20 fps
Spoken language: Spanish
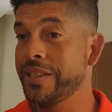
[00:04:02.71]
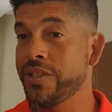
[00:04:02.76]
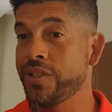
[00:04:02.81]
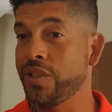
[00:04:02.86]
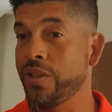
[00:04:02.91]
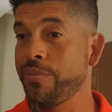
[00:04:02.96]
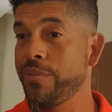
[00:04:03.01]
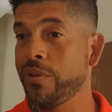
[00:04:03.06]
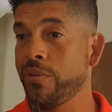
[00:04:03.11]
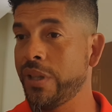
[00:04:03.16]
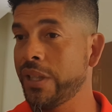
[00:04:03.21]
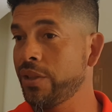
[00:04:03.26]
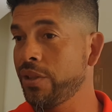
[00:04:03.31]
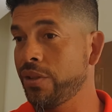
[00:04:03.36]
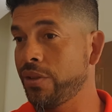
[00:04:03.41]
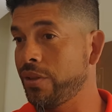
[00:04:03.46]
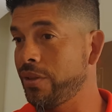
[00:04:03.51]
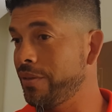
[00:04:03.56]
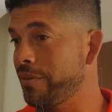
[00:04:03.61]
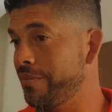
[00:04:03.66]
yo me
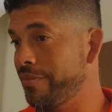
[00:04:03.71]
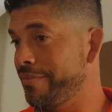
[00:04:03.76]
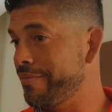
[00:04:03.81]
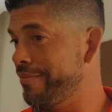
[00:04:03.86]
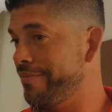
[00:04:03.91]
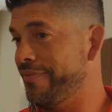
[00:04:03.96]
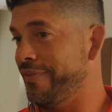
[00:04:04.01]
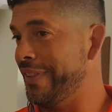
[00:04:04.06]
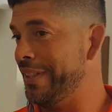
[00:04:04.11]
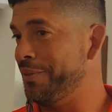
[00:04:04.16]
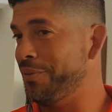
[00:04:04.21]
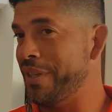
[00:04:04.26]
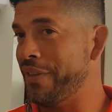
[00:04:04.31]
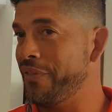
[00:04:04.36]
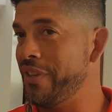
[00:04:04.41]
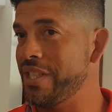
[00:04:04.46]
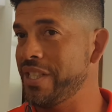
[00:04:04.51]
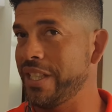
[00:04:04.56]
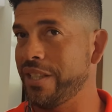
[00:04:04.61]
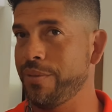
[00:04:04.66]
guardo, falta una
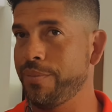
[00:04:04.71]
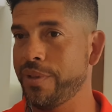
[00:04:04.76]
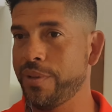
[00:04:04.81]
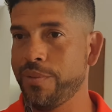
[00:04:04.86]
fecha, ¿no?